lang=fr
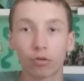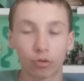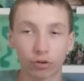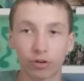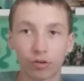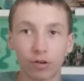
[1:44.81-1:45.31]

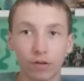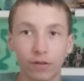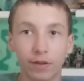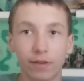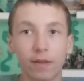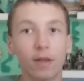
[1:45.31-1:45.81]
sur ces jeux qu'ils
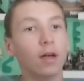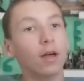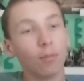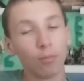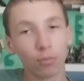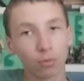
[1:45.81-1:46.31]
utilisent.
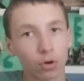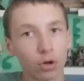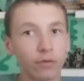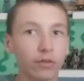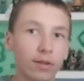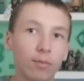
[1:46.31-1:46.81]

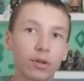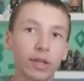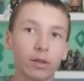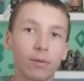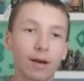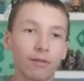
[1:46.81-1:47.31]
Call of Duty
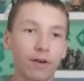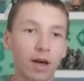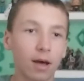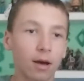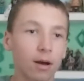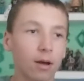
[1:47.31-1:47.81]
Modern
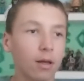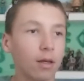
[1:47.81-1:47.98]
Warfare,